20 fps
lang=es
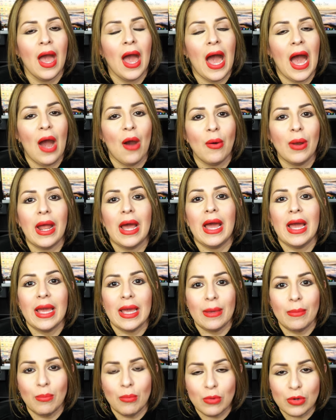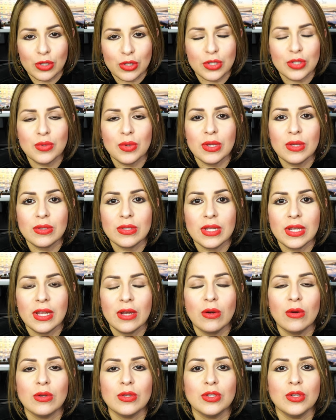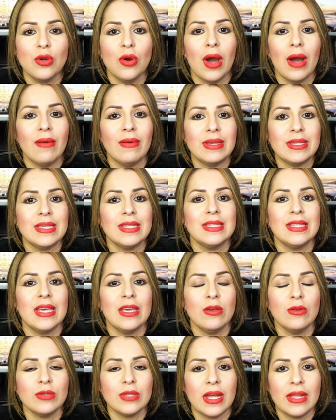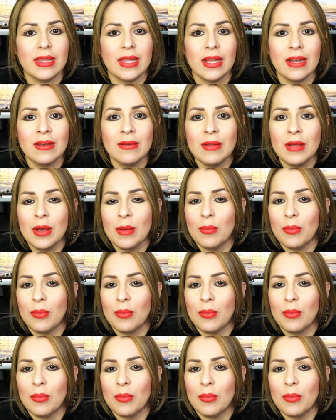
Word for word: Ahora, muchos dueños de negocio, a veces ellos andan,